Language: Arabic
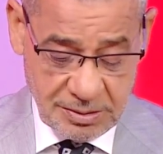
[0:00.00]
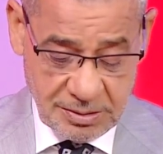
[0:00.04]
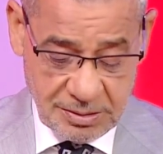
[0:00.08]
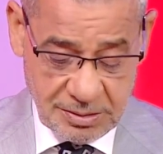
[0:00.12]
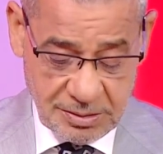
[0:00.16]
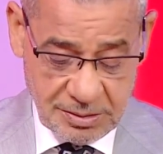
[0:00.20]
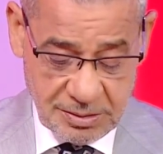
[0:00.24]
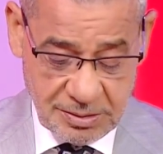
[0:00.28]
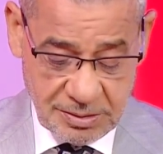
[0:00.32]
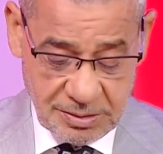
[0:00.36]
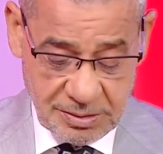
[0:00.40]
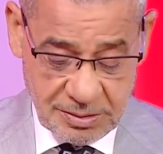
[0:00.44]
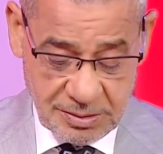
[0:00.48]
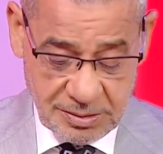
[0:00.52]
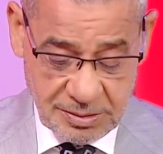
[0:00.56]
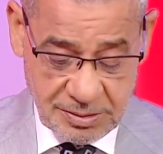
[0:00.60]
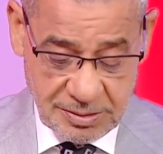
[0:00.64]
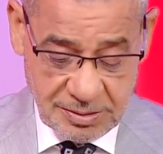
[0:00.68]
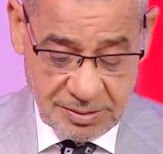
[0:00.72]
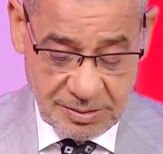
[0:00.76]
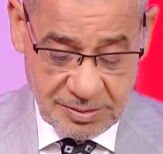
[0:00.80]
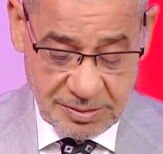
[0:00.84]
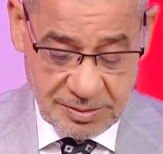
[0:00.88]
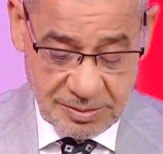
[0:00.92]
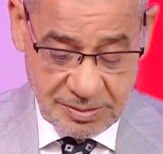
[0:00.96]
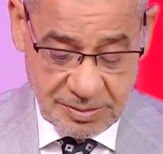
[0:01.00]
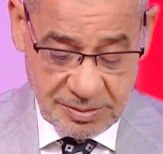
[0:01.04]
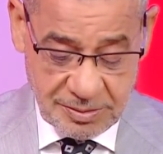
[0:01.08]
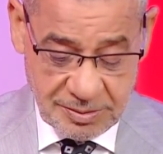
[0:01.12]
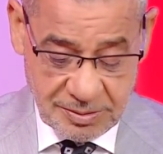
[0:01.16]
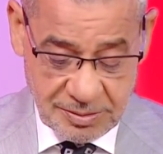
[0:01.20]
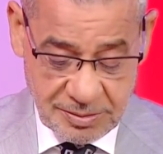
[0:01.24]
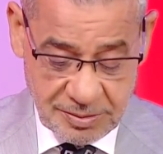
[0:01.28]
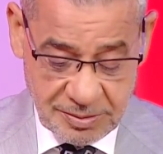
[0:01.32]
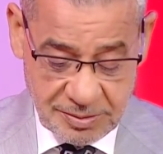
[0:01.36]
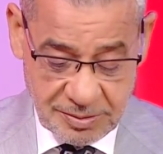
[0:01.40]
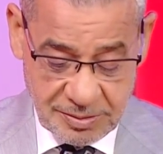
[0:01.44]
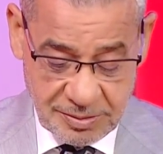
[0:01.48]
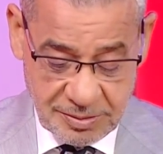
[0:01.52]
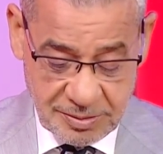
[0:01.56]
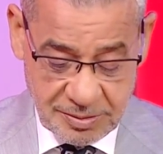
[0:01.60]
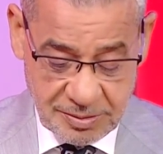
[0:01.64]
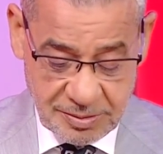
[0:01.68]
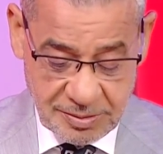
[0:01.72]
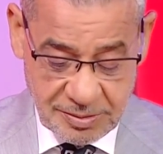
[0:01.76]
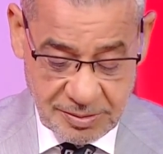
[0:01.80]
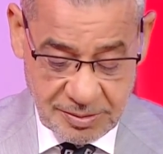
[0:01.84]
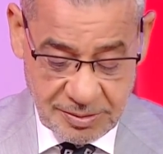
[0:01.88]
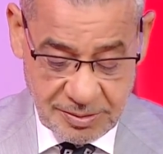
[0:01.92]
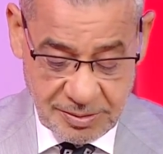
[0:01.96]
لا حطي بكر انا
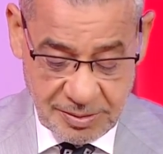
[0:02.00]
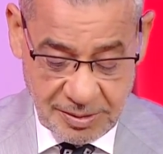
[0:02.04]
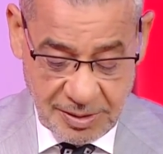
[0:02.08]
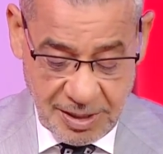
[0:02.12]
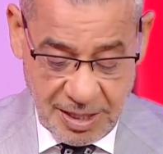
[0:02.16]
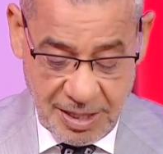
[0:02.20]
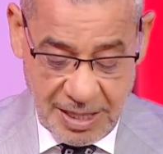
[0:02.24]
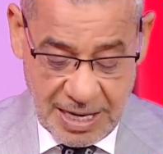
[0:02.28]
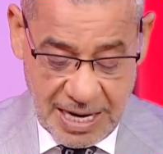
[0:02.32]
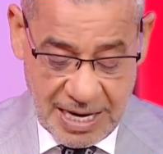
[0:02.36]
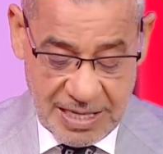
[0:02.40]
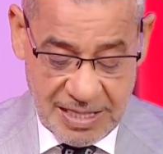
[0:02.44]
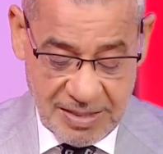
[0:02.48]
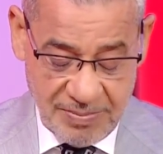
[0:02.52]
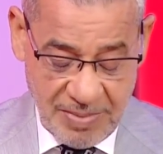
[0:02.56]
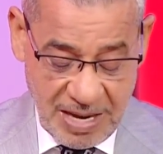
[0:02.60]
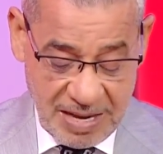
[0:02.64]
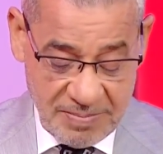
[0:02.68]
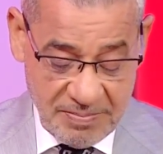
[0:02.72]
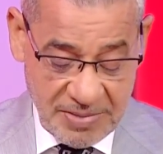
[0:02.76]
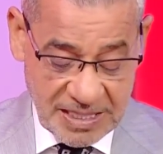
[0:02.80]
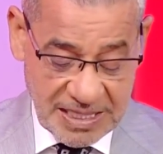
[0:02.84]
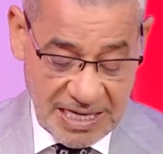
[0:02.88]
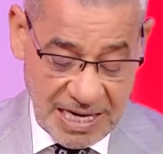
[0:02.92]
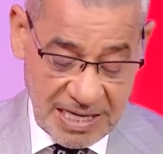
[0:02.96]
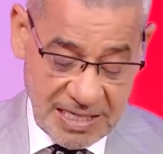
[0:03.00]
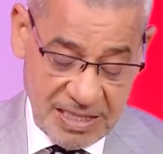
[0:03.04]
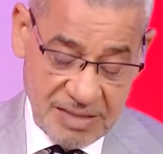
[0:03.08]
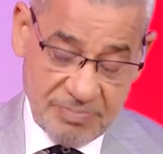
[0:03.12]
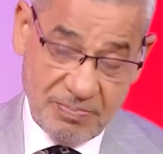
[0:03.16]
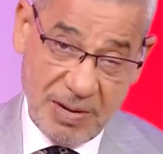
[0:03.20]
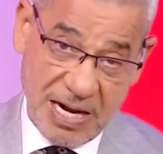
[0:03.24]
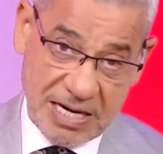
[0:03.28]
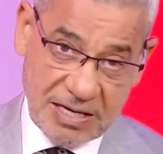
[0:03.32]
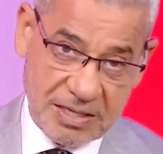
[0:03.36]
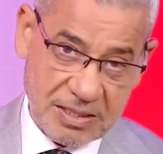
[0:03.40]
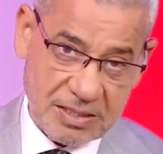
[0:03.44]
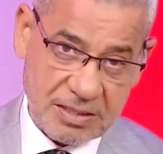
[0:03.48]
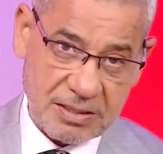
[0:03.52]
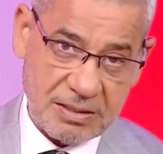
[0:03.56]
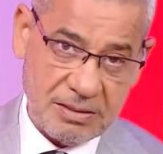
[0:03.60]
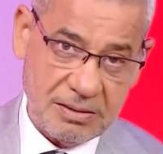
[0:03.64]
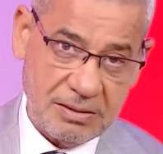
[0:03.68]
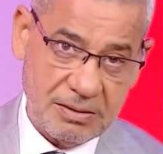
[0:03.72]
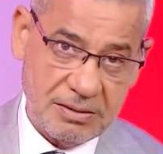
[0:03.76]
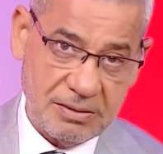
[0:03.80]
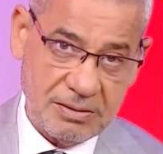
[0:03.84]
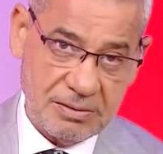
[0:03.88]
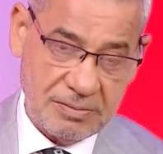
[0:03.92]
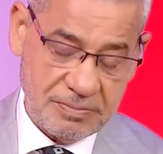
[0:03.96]
آه علي محمد علي بكر
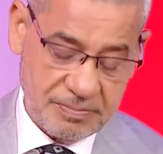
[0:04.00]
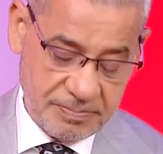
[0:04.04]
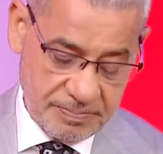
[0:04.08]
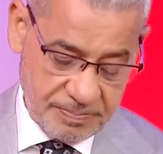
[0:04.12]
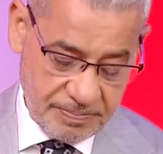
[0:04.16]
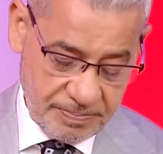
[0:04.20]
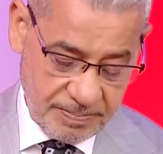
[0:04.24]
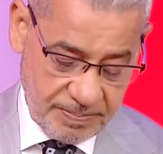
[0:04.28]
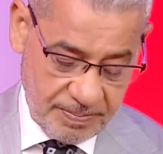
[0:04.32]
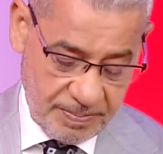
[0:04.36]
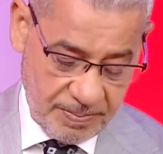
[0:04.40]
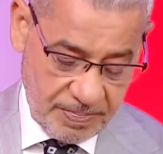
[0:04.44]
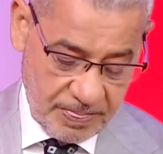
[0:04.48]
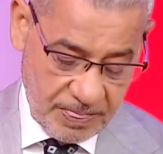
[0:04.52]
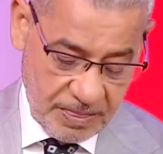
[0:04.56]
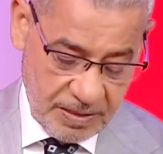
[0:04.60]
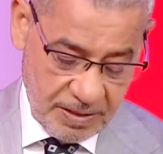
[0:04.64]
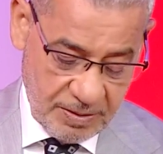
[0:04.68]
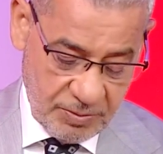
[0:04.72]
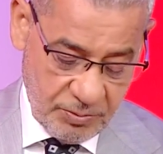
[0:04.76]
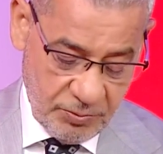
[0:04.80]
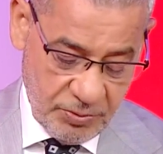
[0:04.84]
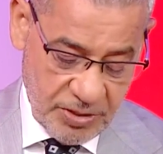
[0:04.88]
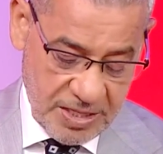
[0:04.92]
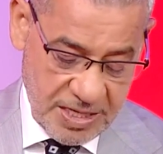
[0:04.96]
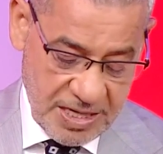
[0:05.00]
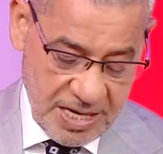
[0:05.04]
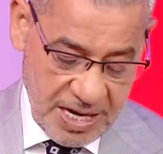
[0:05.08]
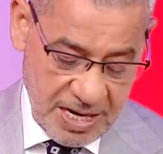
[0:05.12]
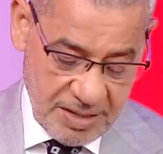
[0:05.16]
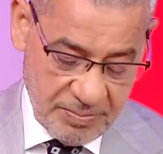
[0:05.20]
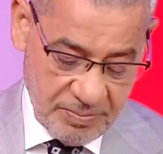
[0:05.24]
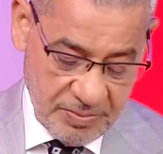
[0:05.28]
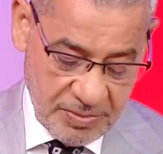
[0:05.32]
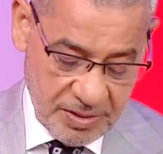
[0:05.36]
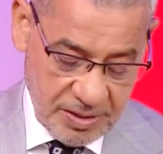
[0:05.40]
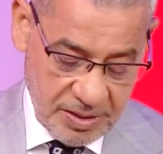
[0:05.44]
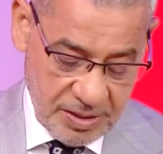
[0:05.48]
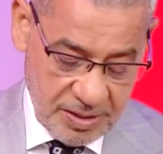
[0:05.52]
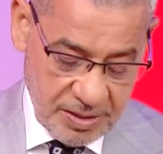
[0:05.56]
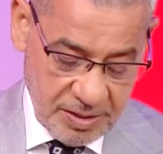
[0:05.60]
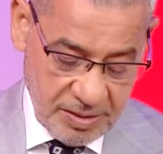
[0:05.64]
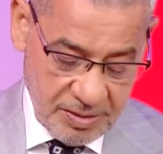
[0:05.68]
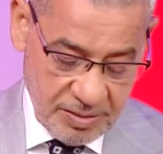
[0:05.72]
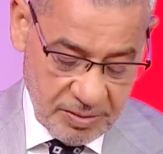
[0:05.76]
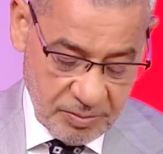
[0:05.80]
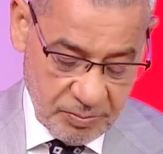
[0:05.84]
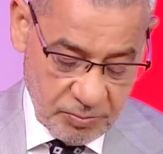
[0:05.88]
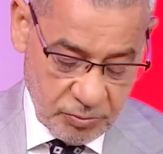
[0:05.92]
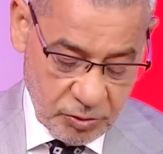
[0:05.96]
ايوه والنعم
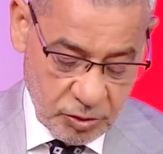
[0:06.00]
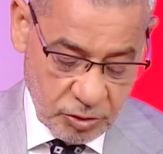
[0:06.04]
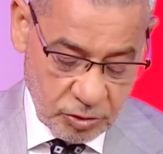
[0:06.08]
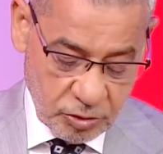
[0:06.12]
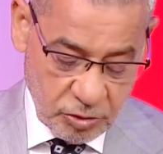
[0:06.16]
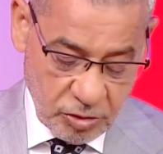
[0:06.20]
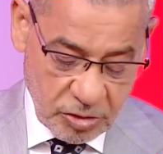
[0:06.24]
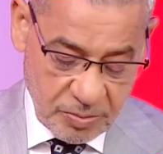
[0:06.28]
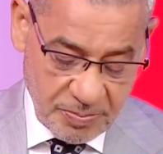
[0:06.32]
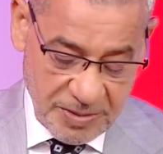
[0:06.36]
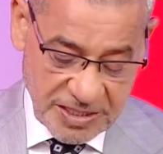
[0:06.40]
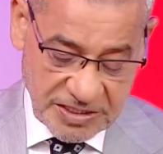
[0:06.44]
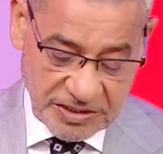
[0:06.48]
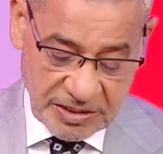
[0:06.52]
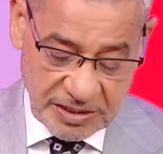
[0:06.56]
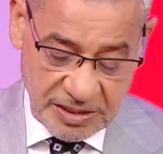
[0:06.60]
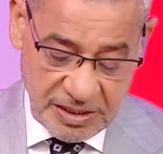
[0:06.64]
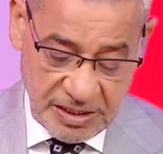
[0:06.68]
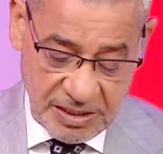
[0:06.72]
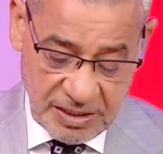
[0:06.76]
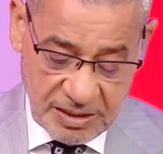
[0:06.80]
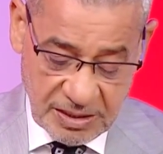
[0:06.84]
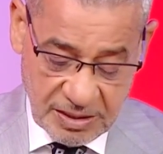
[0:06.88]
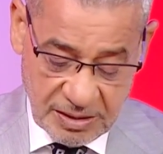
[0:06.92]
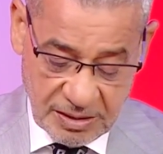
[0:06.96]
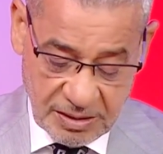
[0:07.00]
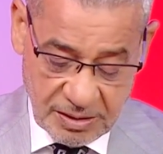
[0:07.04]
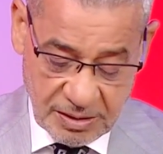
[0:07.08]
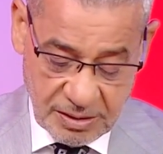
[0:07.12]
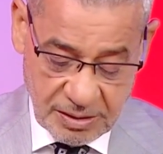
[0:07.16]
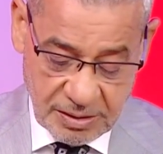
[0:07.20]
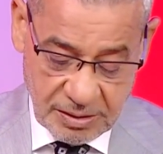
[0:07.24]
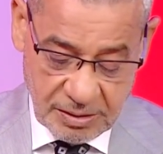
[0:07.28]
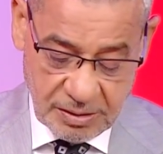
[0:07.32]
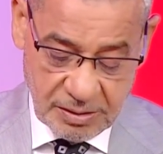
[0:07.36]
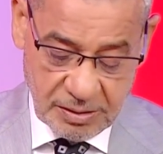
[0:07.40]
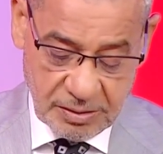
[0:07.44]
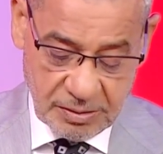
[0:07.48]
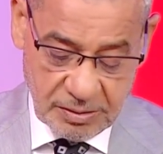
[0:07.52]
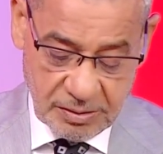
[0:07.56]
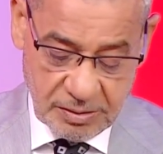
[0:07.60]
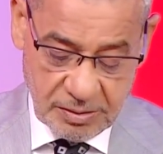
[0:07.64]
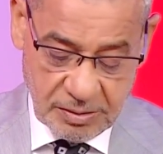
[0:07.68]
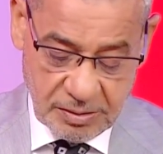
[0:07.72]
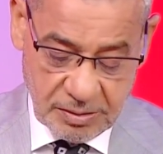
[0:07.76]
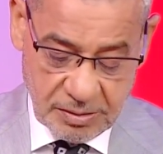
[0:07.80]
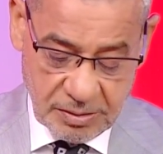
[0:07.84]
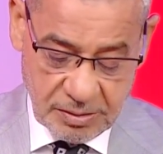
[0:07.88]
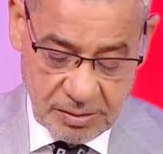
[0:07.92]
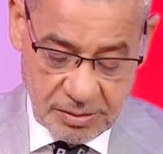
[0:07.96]
دكتور مصري
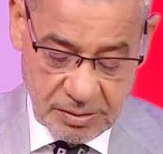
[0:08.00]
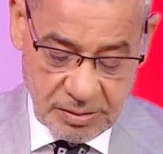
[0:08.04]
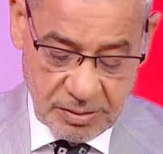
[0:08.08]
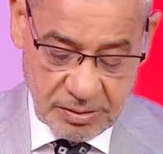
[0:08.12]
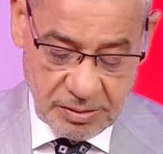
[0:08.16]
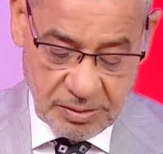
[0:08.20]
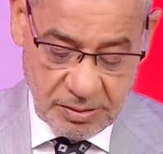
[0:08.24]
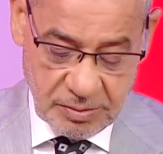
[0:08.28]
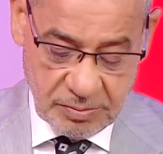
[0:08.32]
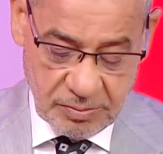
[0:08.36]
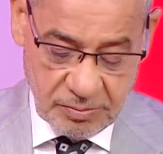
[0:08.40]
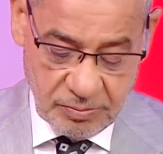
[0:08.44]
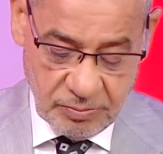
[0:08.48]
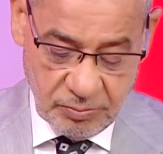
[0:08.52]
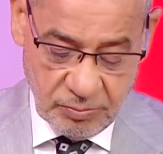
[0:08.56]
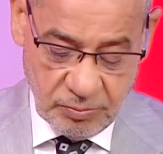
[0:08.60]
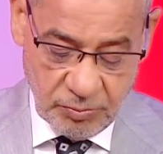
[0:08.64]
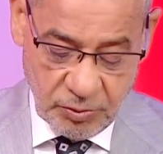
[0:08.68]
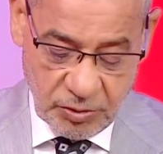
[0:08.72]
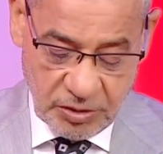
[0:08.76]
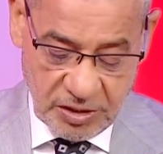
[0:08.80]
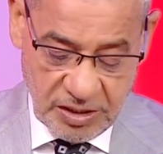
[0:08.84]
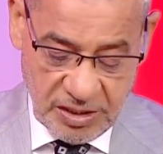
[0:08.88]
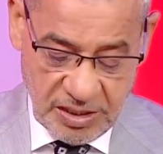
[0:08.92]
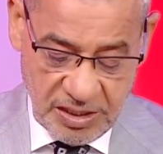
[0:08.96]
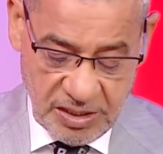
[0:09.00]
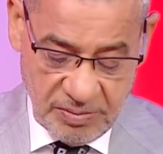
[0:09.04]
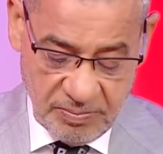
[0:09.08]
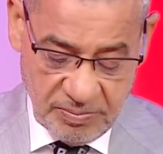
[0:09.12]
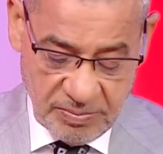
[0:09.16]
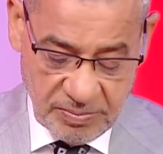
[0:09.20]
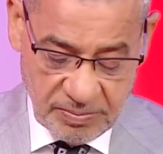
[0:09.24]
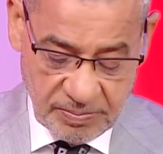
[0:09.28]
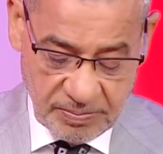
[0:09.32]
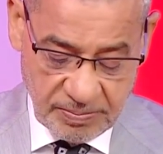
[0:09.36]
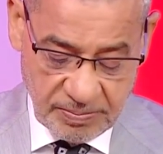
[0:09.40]
مصري مقيم